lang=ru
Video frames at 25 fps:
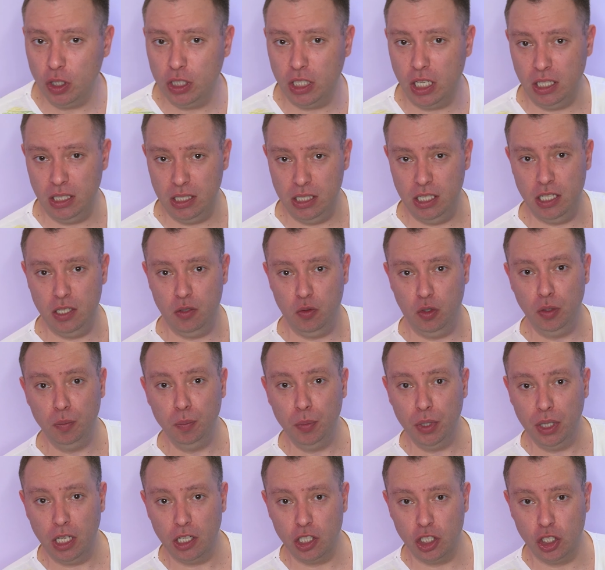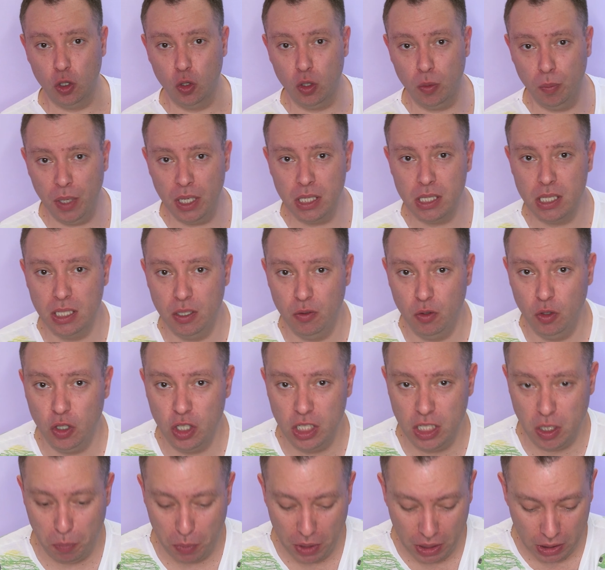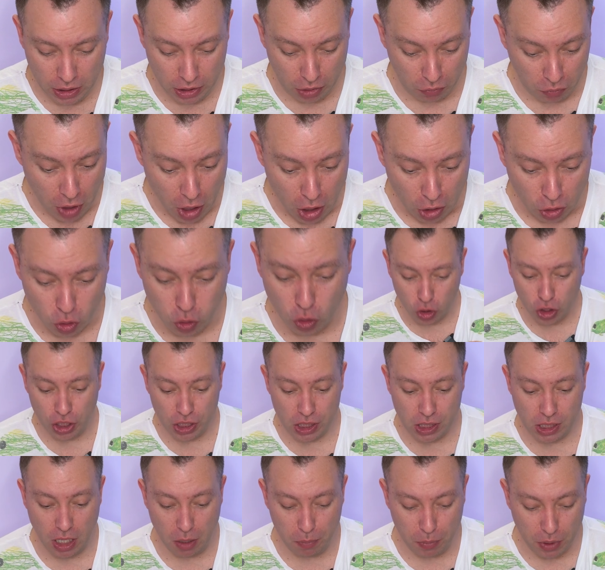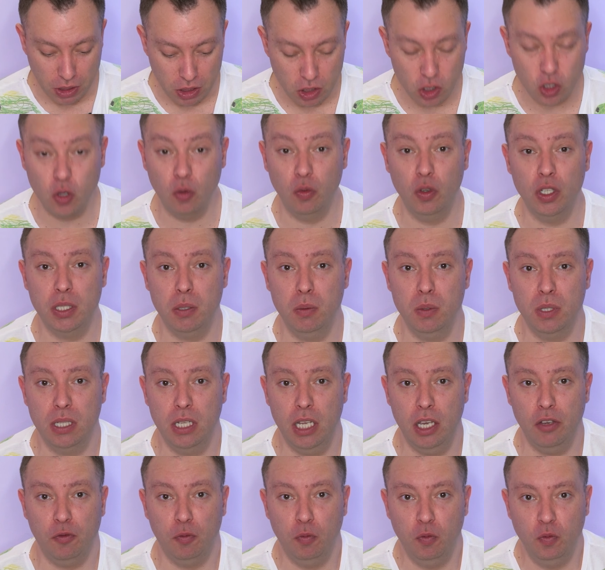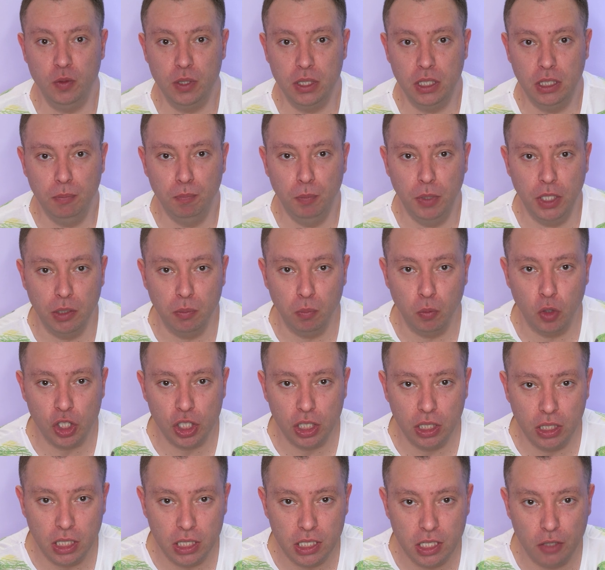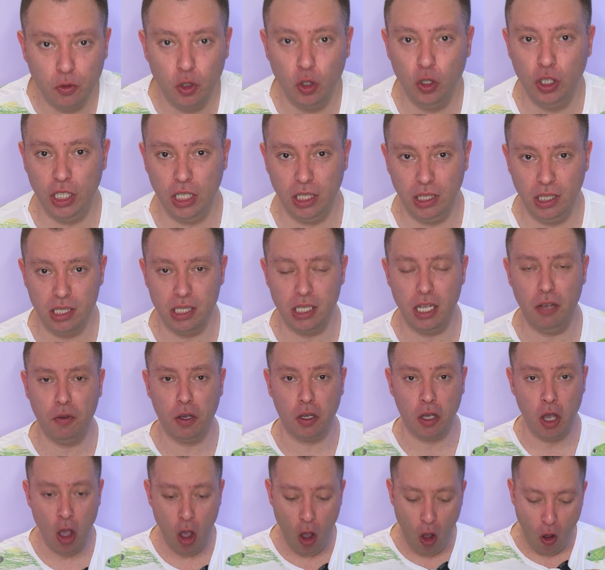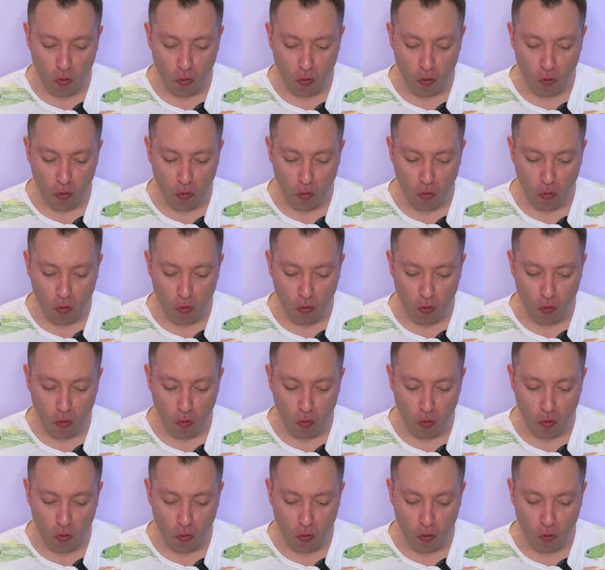вот как здесь вот была шаурма за 95 лев. То же самое, 180 лев, блин, можно найти в других доставках.